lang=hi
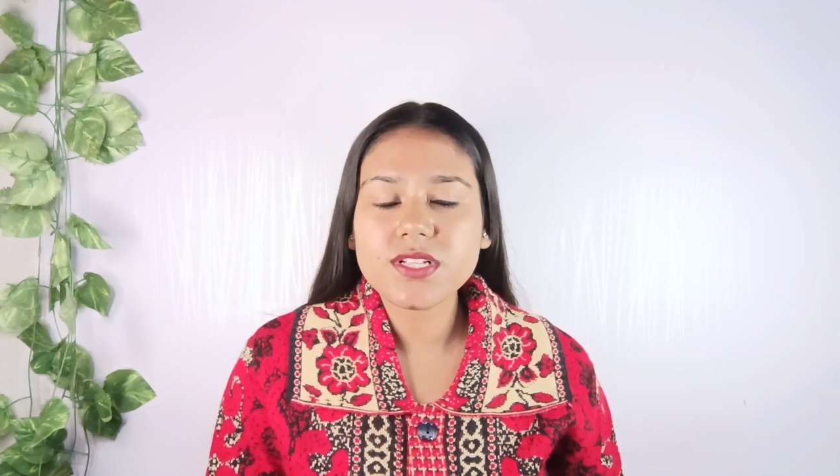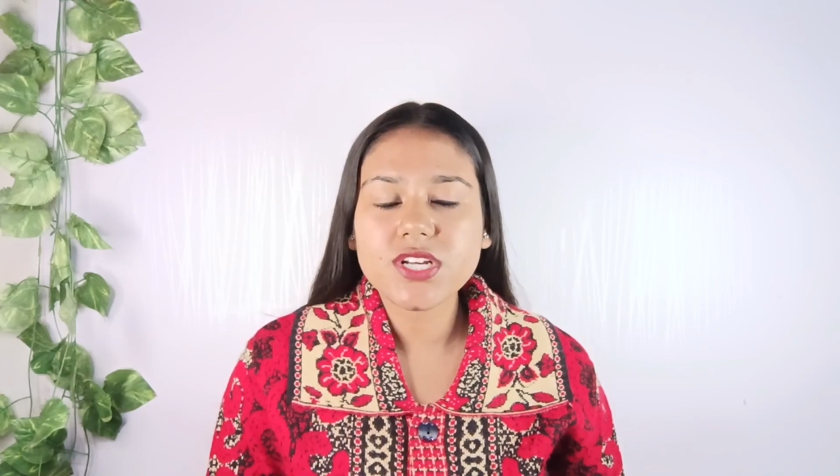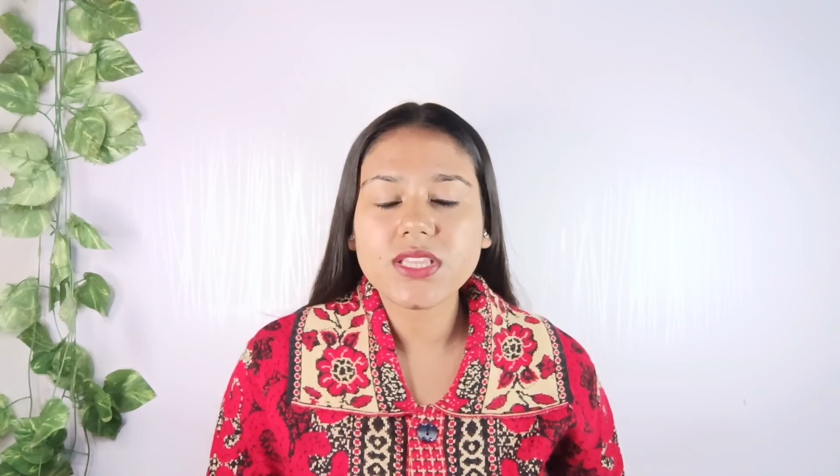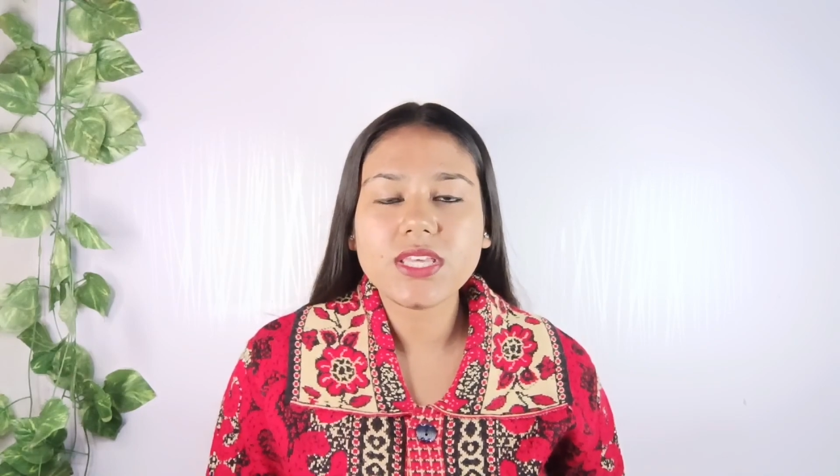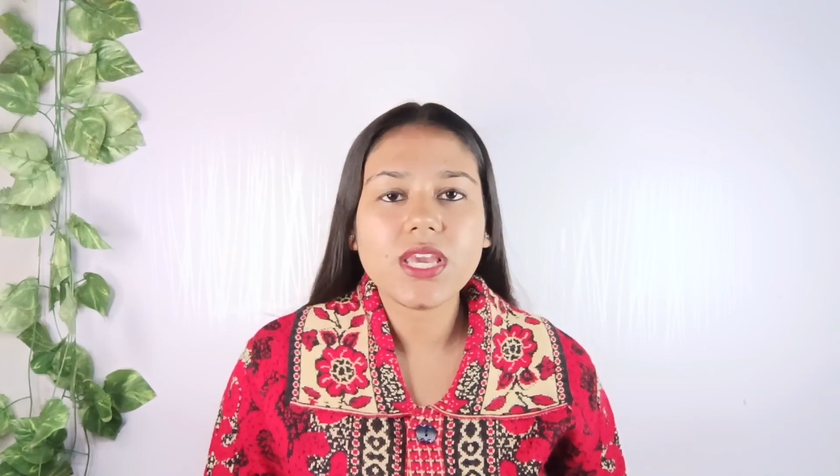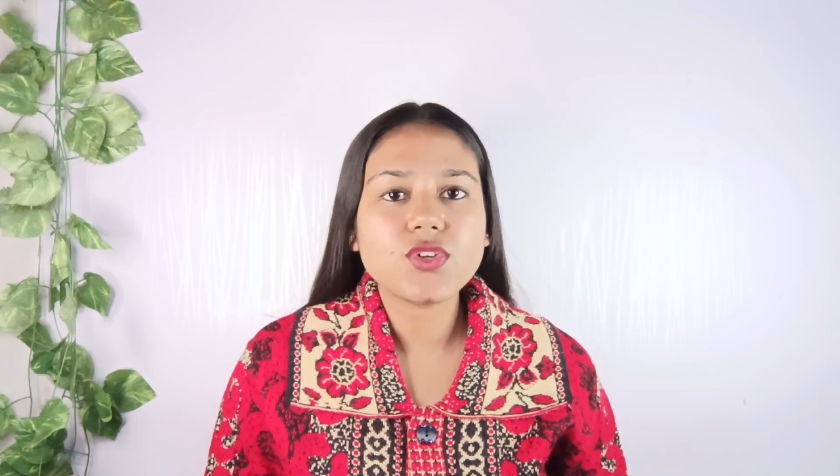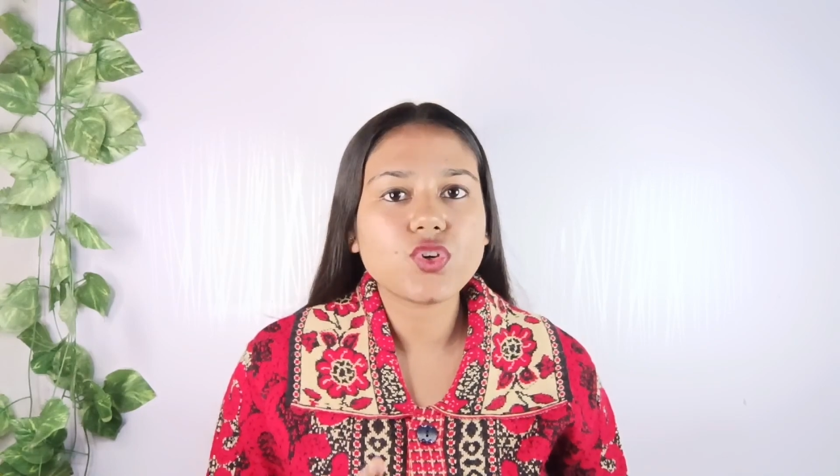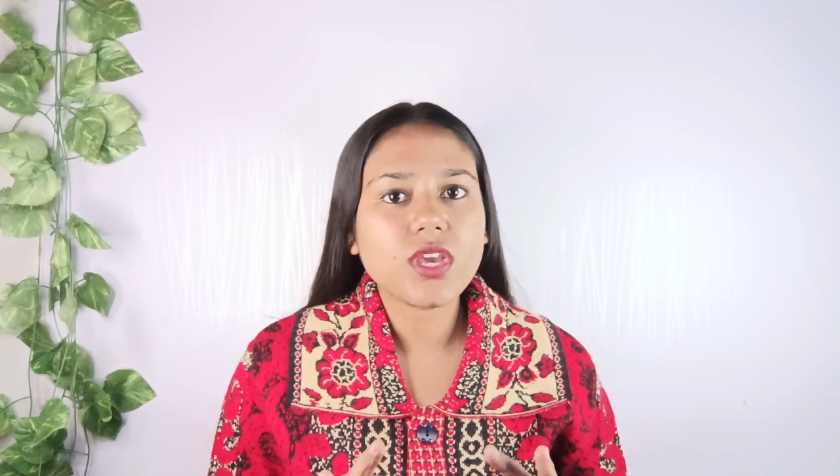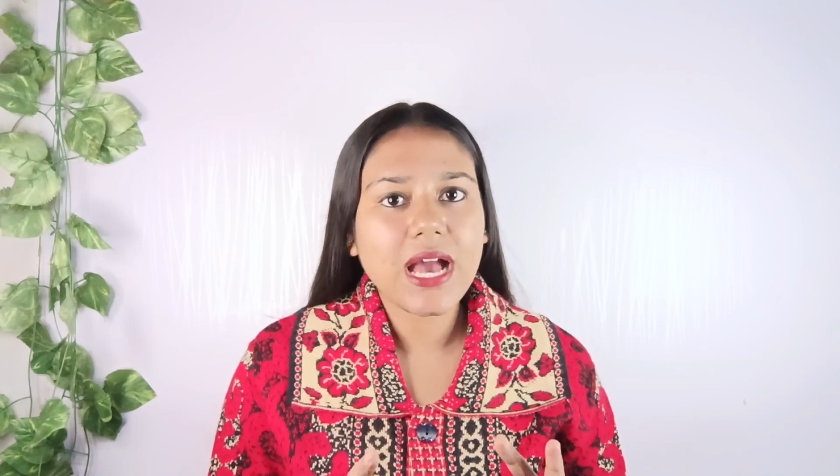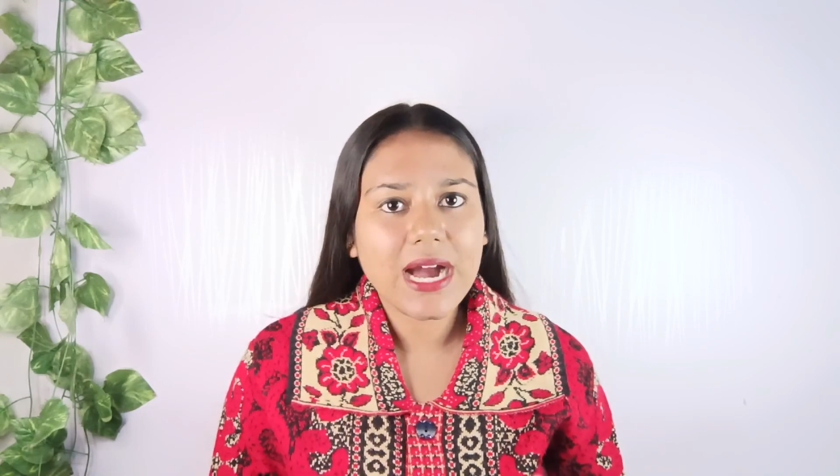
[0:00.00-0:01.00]
जाती है जो
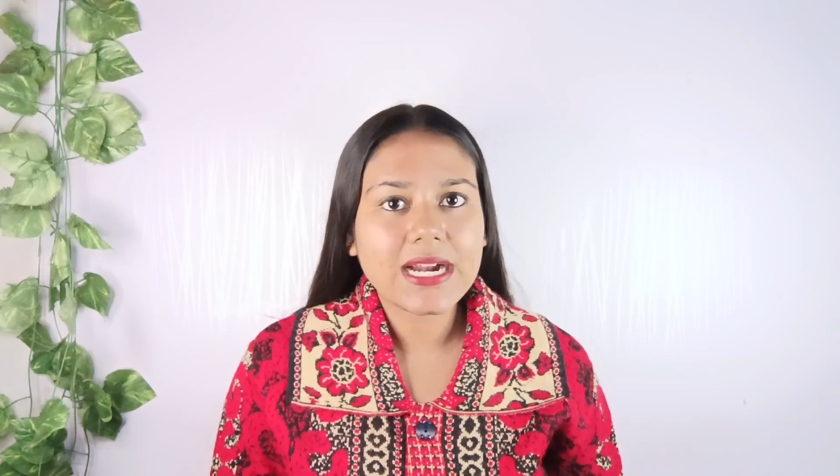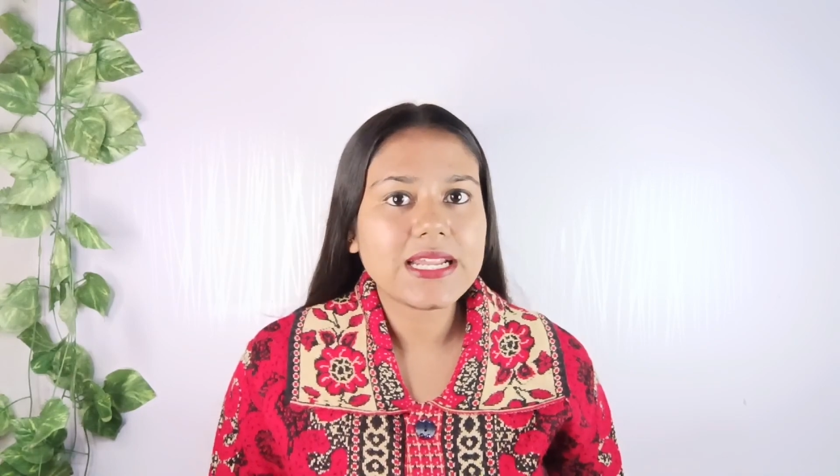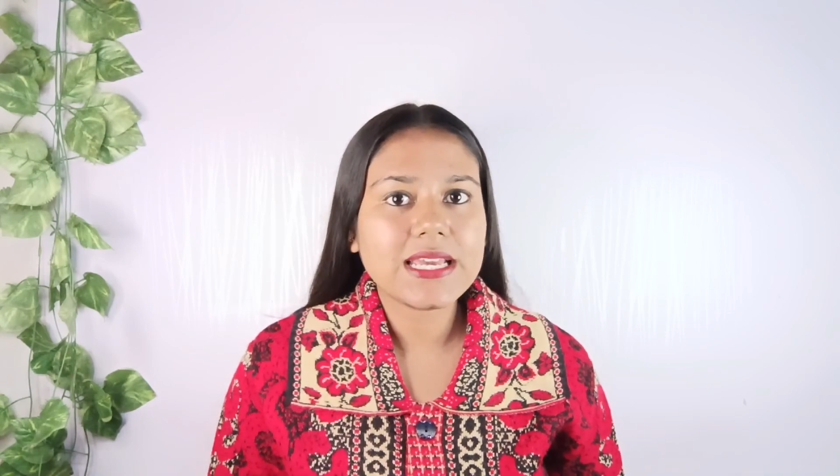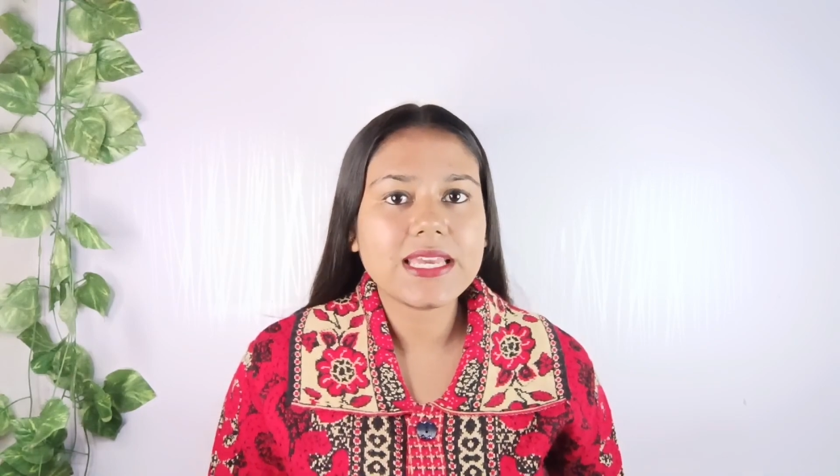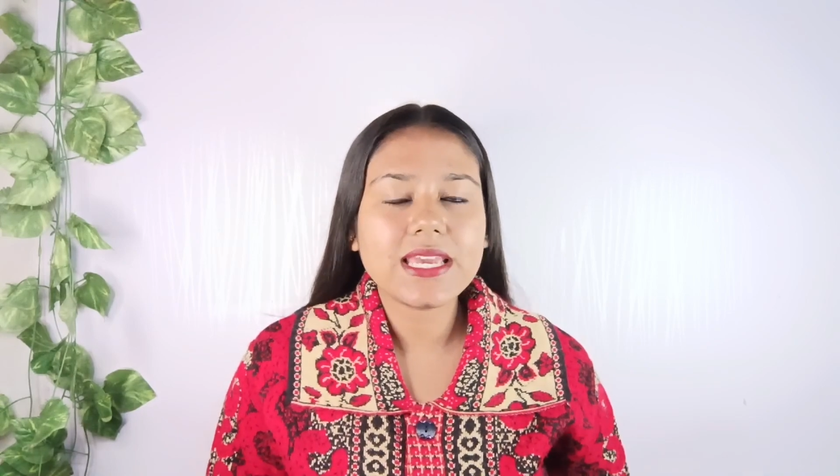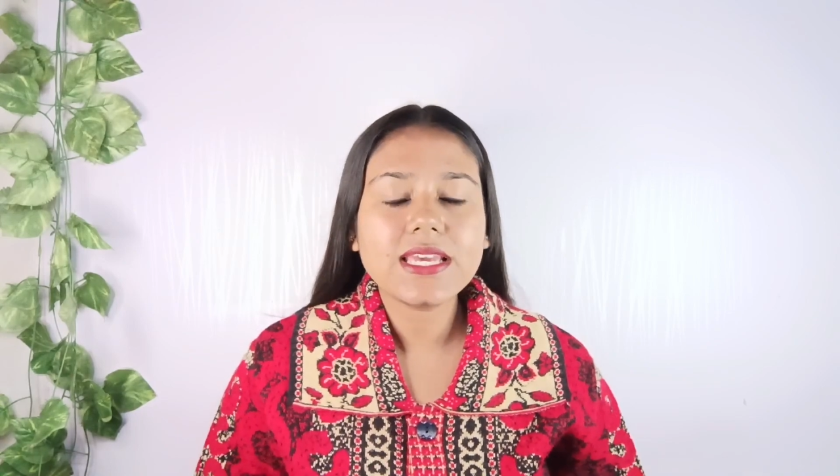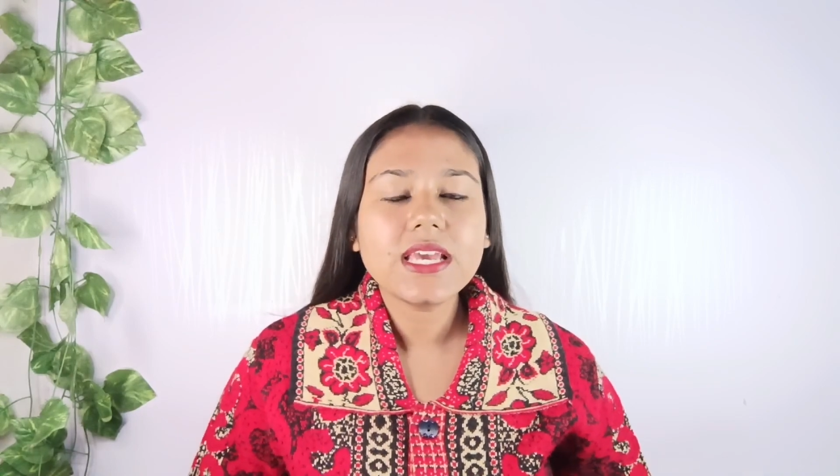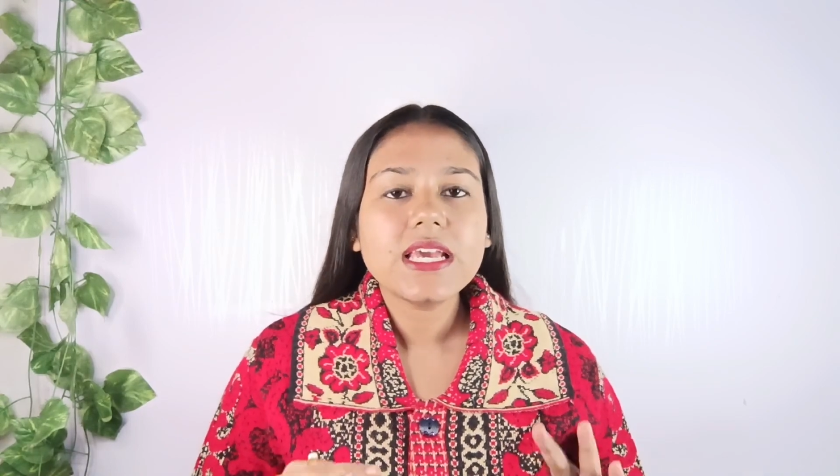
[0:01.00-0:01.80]
कि हार्ड है ये